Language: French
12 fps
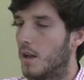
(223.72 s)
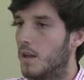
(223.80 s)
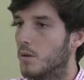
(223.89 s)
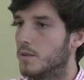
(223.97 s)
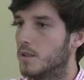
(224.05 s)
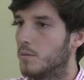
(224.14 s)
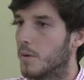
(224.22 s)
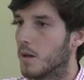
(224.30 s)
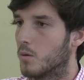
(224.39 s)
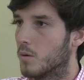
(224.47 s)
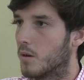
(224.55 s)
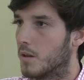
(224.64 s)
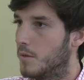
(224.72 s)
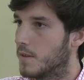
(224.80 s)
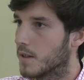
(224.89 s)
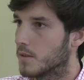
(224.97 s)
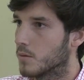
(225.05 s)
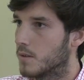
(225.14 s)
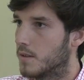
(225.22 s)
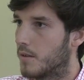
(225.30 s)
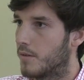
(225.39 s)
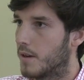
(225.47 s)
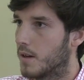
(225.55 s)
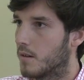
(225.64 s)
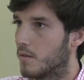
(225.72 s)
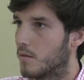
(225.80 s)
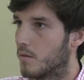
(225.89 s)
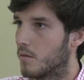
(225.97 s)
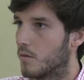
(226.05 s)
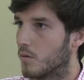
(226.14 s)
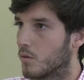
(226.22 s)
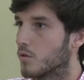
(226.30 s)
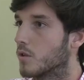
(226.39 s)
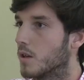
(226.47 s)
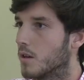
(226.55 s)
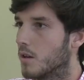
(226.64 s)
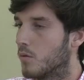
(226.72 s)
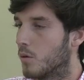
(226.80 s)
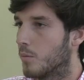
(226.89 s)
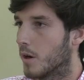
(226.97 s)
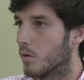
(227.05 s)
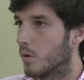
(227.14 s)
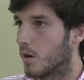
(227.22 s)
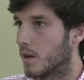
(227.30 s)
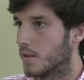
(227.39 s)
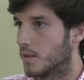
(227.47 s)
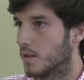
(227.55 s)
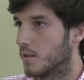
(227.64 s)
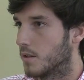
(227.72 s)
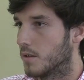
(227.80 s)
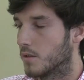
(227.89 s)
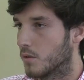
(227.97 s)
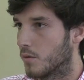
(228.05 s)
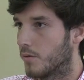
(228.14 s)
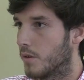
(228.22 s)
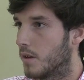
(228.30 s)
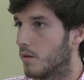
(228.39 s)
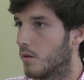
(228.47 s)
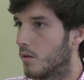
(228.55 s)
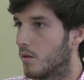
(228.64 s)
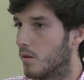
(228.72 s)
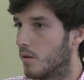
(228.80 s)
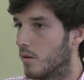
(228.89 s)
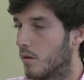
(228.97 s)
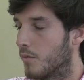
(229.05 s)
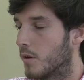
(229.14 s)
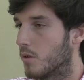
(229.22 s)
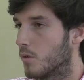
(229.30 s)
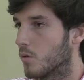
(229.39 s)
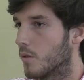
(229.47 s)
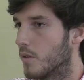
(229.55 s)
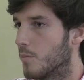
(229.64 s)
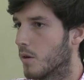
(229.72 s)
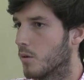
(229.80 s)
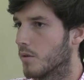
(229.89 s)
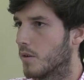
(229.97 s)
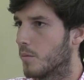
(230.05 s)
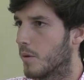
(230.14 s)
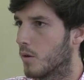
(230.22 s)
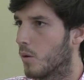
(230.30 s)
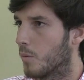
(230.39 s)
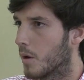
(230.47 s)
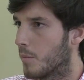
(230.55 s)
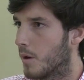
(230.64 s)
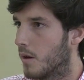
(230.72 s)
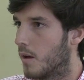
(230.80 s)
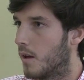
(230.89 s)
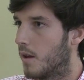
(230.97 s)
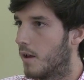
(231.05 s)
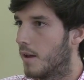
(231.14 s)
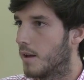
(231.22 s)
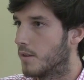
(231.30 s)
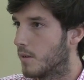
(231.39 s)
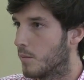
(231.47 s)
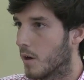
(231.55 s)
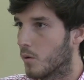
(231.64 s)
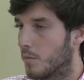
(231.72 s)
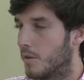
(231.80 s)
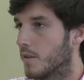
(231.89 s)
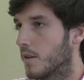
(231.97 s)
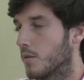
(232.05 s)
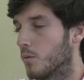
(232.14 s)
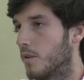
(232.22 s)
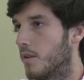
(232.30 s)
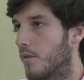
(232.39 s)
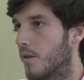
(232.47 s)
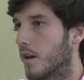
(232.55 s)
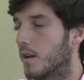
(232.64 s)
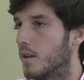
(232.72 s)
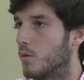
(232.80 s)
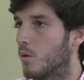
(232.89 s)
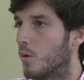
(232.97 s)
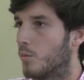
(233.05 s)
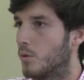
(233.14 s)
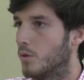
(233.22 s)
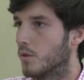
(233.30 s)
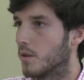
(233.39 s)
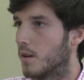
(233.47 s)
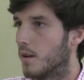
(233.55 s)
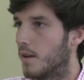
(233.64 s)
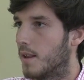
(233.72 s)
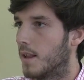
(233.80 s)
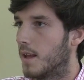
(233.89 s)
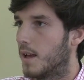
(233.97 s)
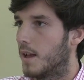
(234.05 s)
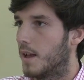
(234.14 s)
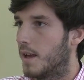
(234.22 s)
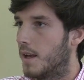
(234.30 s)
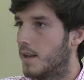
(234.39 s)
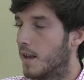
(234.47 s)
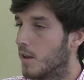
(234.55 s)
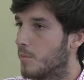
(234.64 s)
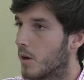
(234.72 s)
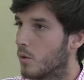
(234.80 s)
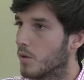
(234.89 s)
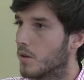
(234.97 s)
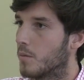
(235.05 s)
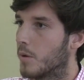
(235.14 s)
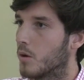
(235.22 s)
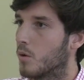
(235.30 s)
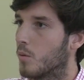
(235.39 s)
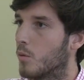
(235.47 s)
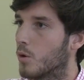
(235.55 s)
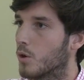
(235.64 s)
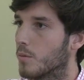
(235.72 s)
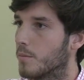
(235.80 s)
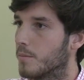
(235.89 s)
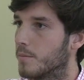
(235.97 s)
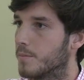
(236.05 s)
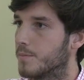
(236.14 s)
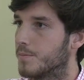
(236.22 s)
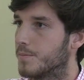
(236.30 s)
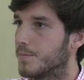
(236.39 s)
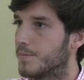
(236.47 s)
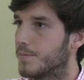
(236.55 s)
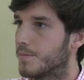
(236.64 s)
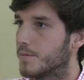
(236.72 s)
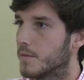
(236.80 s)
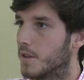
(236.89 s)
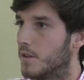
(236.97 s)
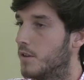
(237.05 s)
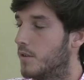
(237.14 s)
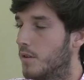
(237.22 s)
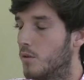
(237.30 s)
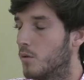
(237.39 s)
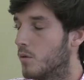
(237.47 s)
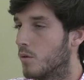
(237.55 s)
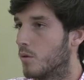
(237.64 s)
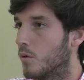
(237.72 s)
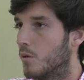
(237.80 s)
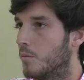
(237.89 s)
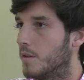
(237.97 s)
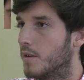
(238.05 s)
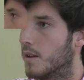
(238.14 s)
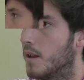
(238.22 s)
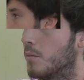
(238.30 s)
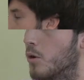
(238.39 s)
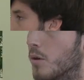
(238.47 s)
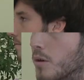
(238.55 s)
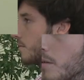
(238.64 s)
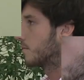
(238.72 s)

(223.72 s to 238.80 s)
Il y a aussi le parcours administration des affaires, donc ce qui équivaut au parcours classique, c'est ce que fait euh, en fait le troisième parcours, c'est le parcours prépa. C'est le parcours administration des affaires avec des cours en plus. Et le dernier parcours, c'est le parcours banque, qui destine au, au métier de la banque.